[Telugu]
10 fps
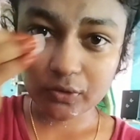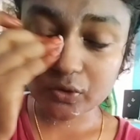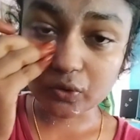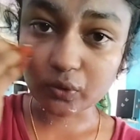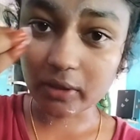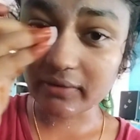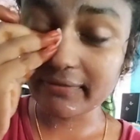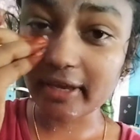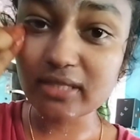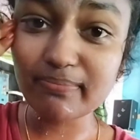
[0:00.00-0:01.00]
సో మనం
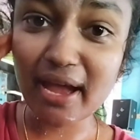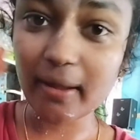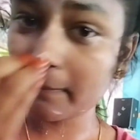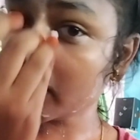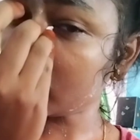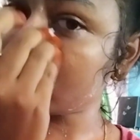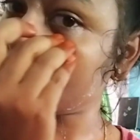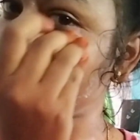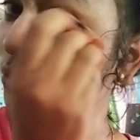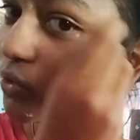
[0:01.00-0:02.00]
ఫేస్ ప్యాక్ అప్లై
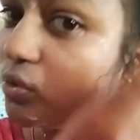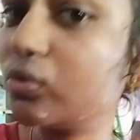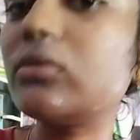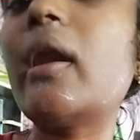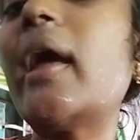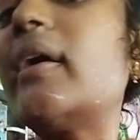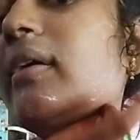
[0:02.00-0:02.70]
చేసే ముందు నెక్